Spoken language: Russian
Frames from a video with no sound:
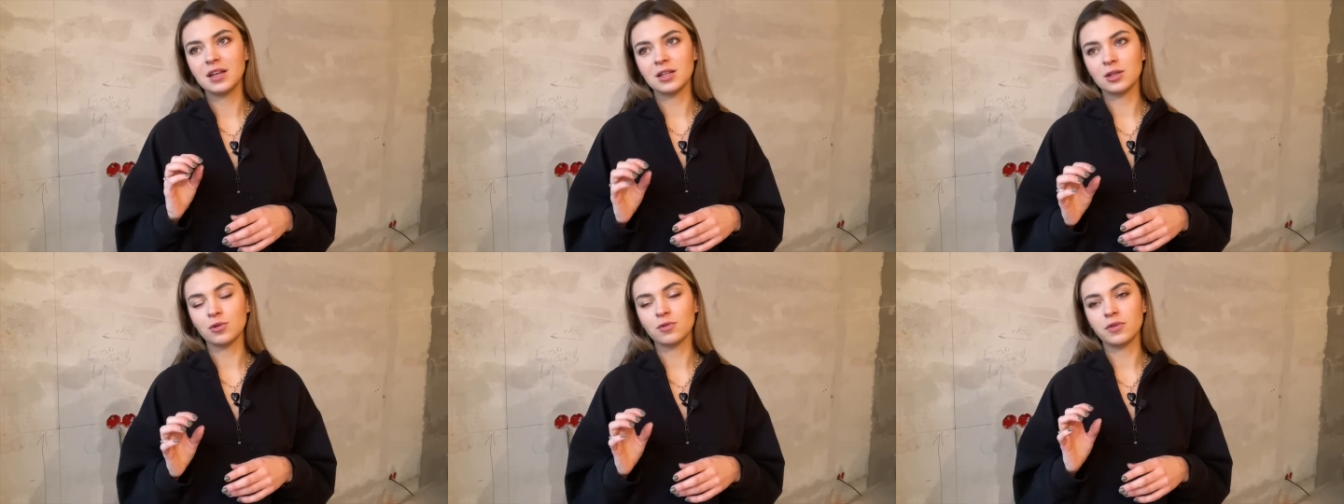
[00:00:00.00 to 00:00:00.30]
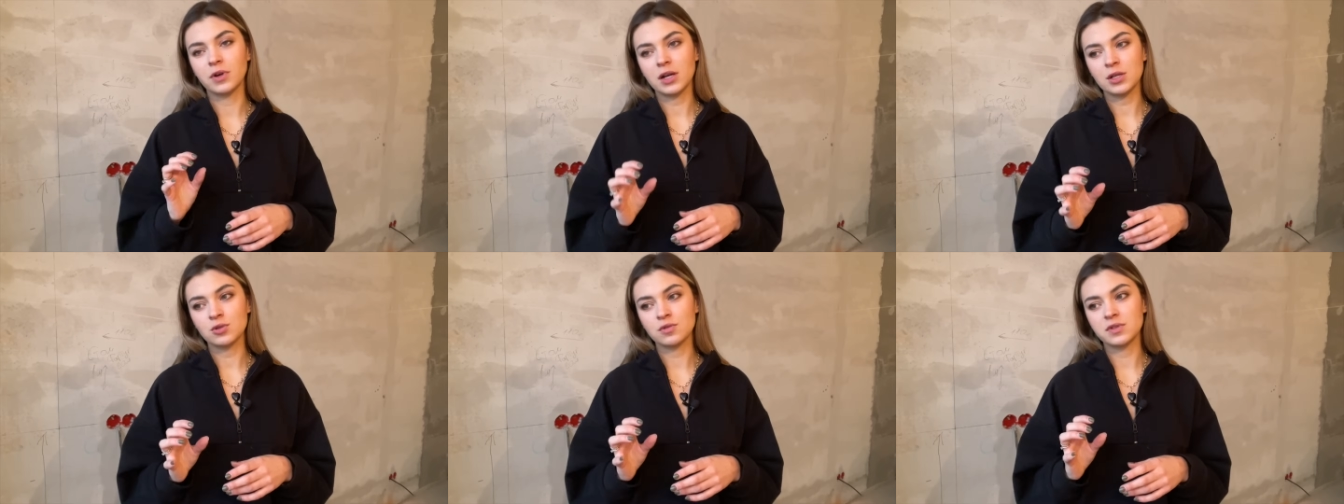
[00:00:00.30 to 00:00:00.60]
Эту
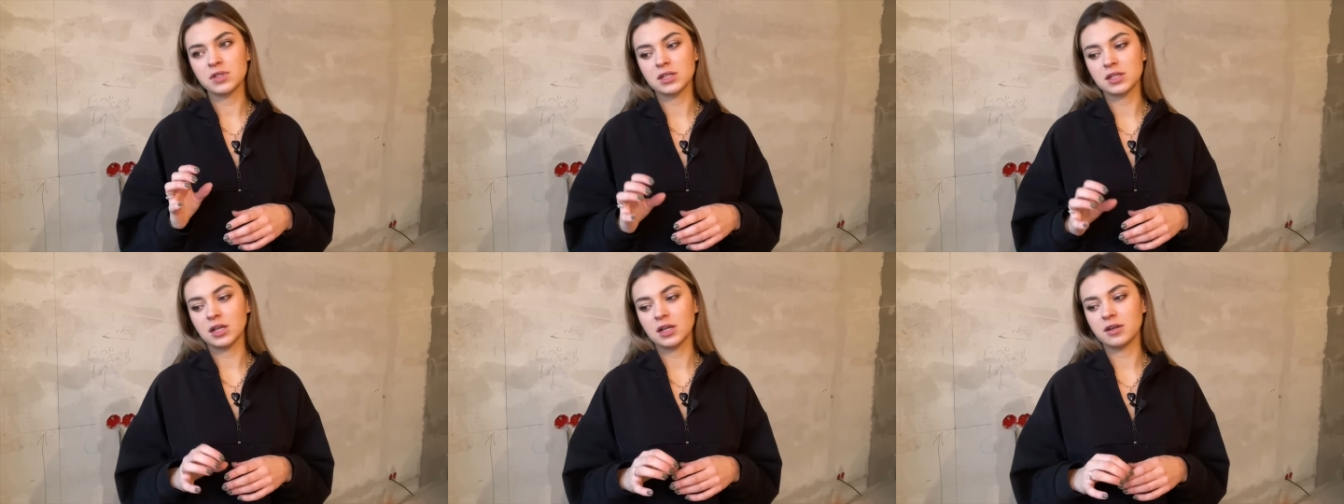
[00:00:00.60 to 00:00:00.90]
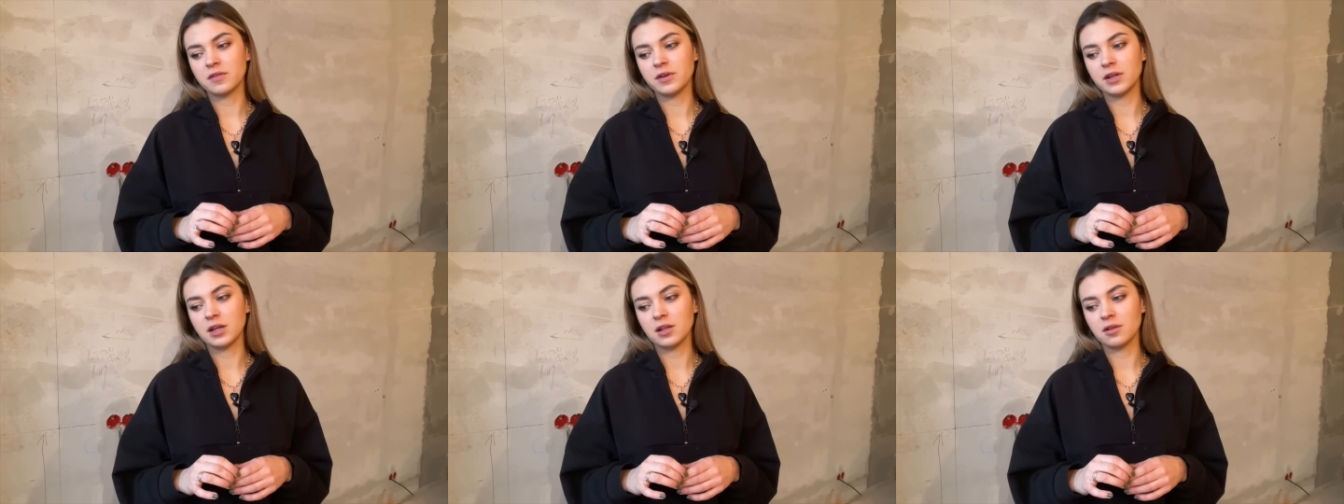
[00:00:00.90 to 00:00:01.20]
фразу всегда
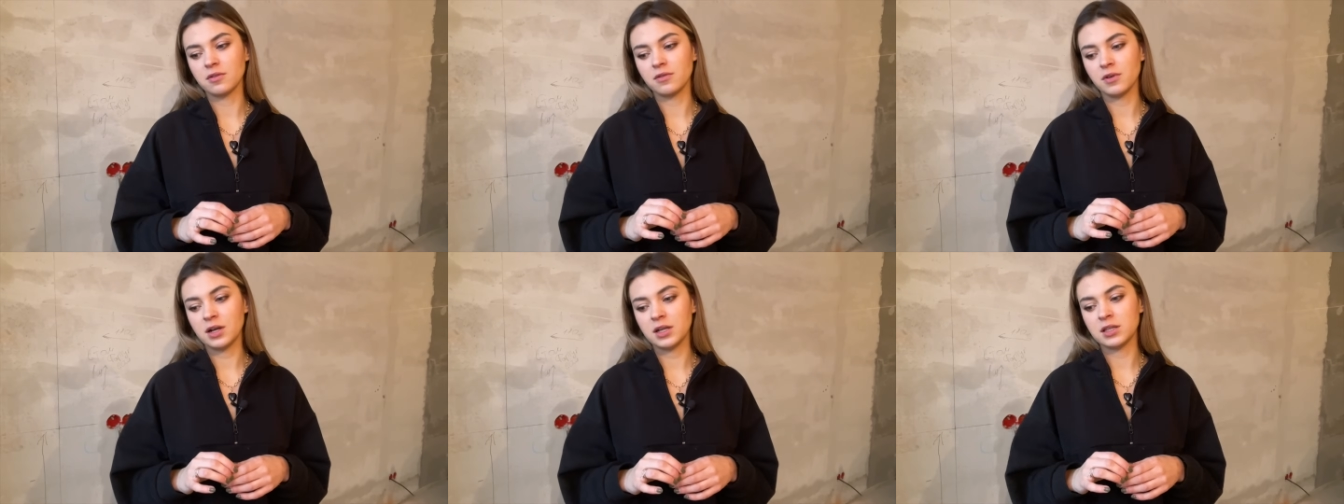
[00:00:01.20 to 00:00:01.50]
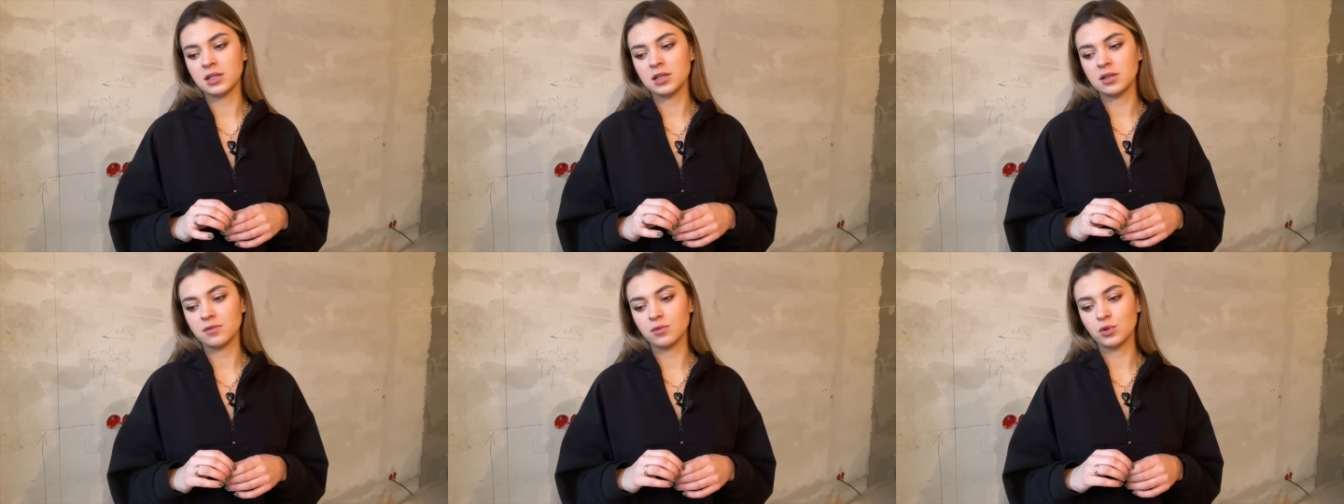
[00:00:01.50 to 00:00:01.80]
говорил
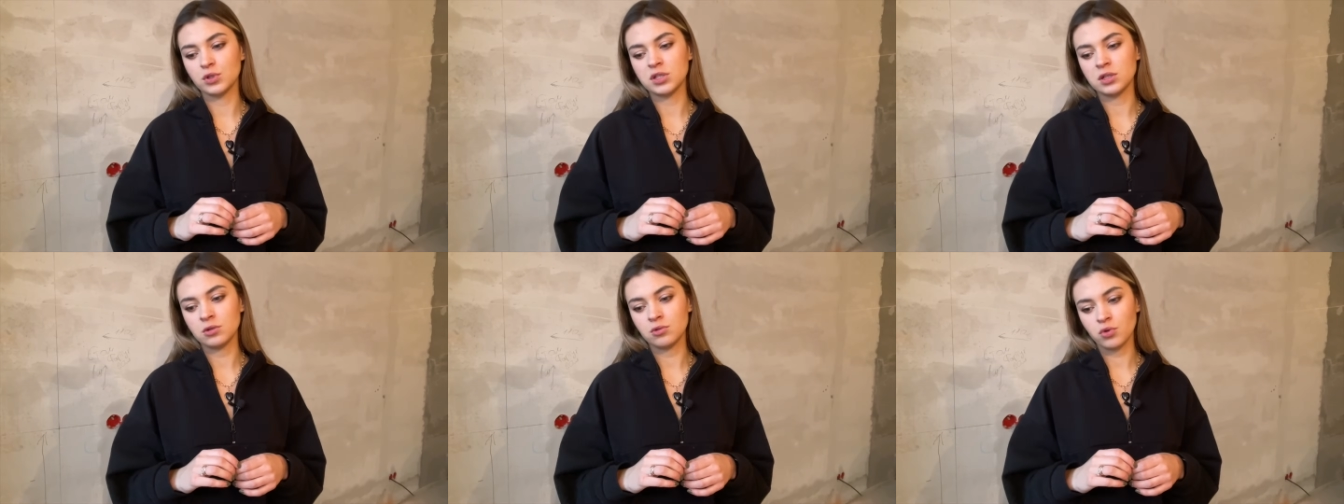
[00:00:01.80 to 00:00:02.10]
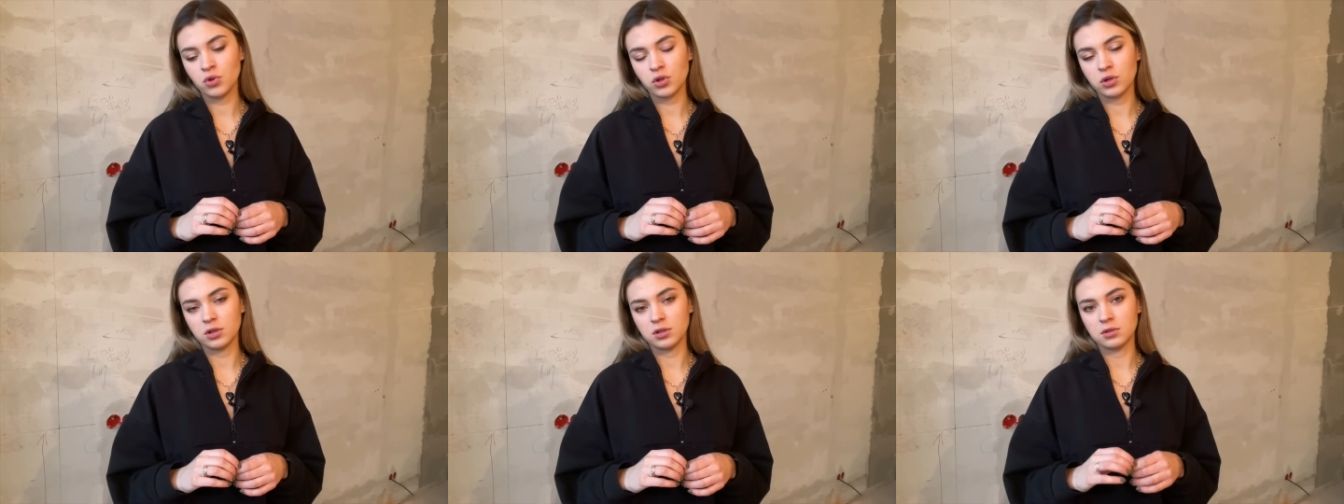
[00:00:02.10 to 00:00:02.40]
Ваня, его
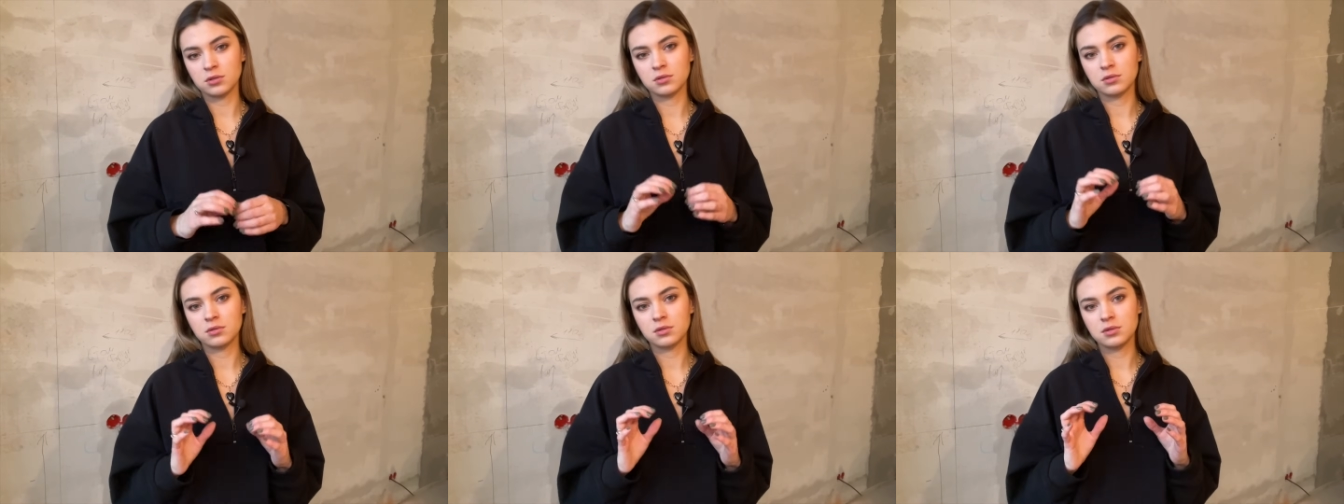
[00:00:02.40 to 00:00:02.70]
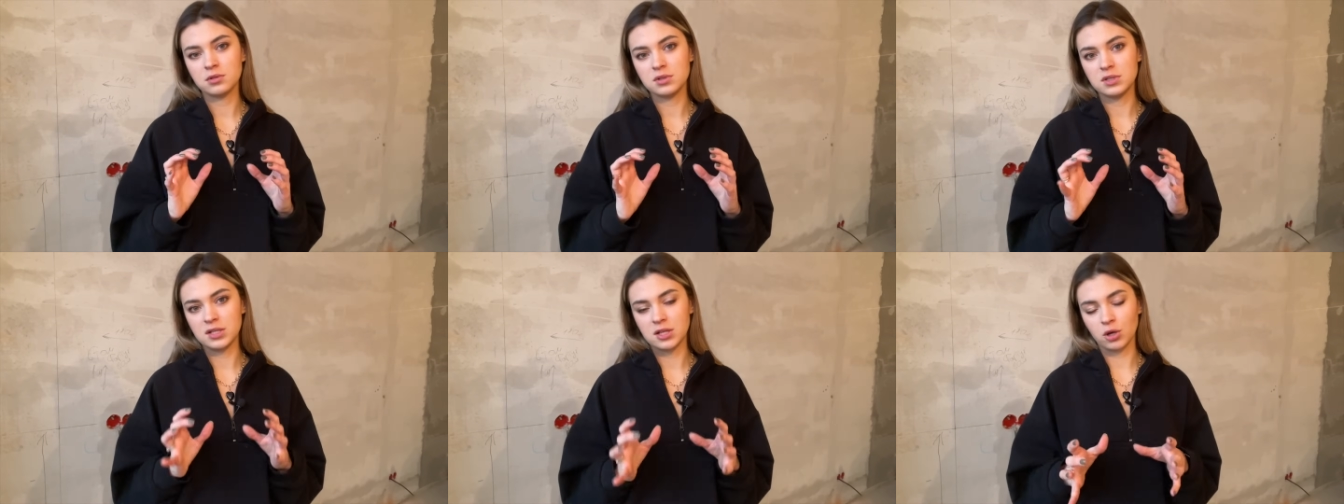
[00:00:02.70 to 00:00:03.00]
дедушка,
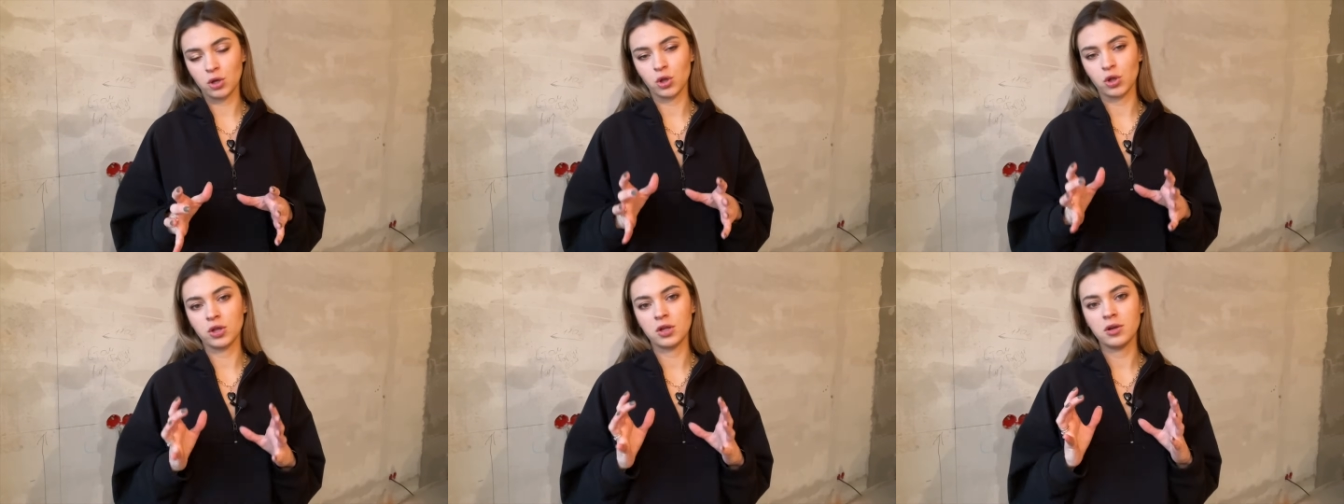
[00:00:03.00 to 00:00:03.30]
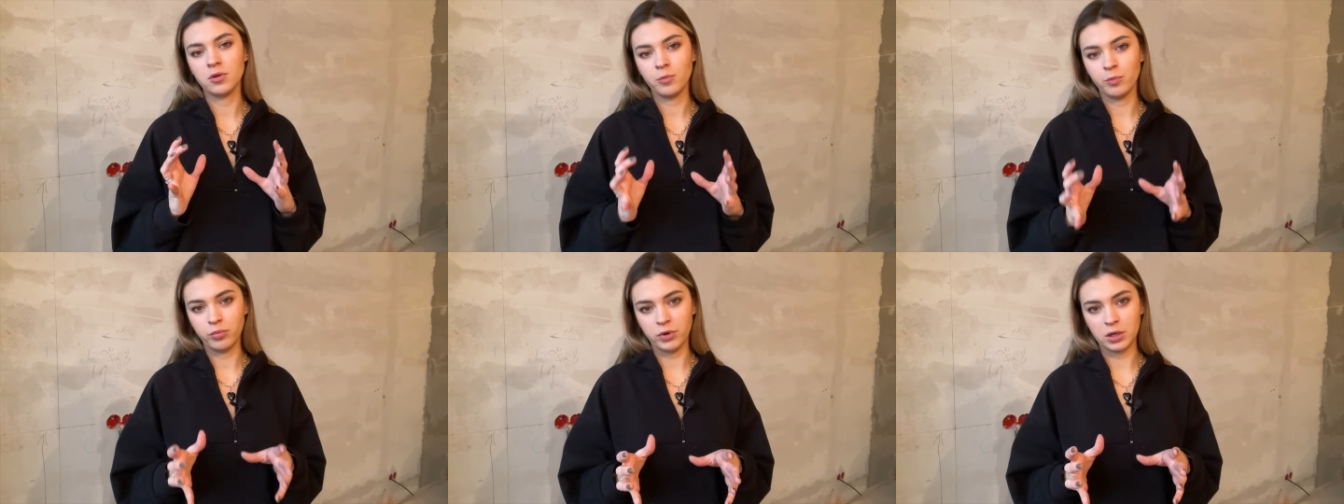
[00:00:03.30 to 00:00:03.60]

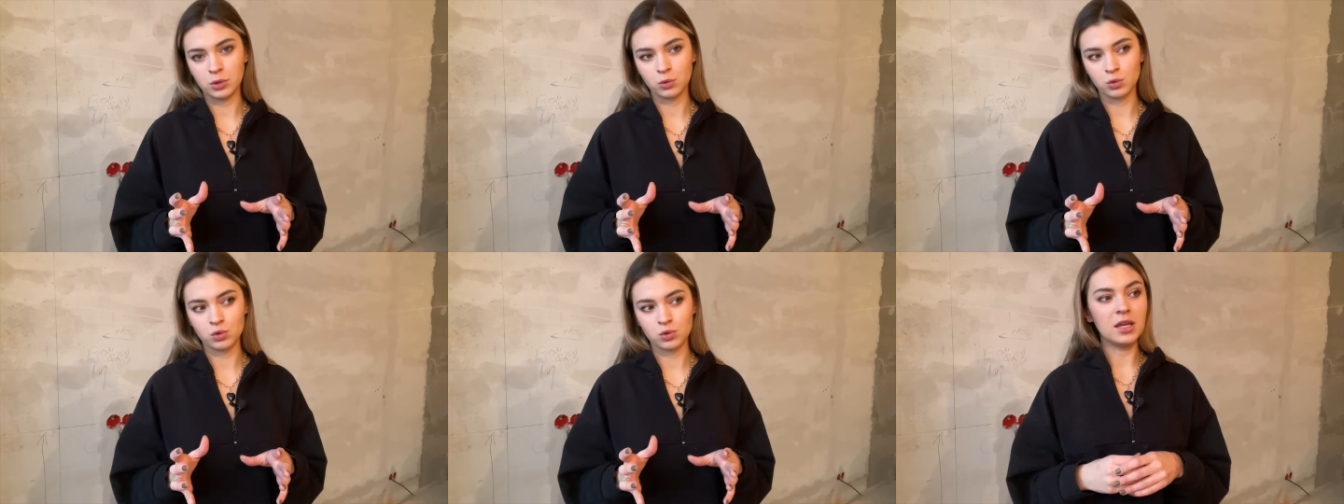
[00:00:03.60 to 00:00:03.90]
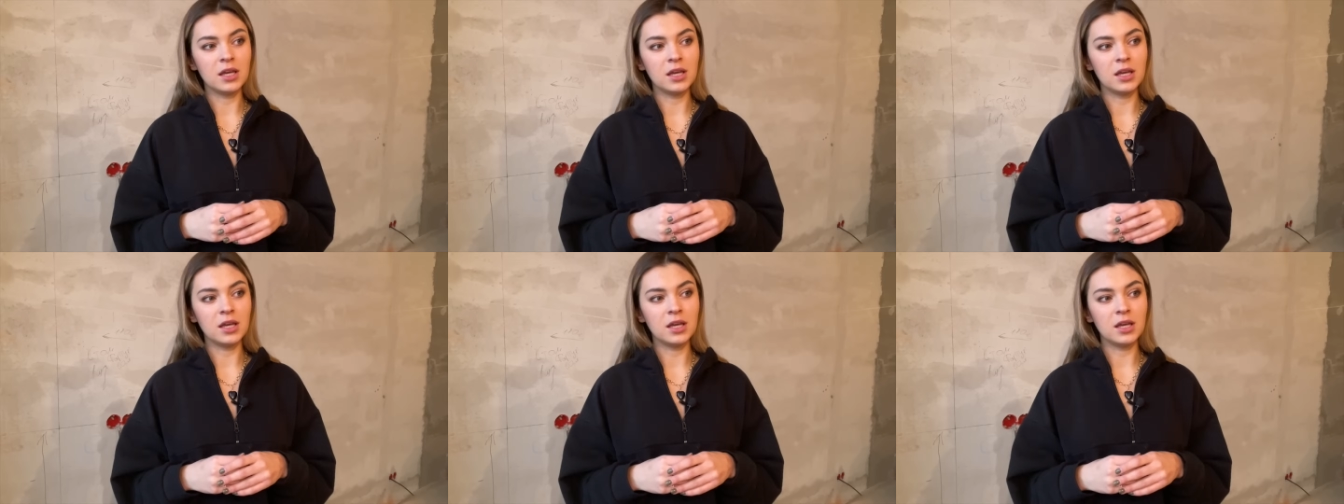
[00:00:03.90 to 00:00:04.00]
держи паузу.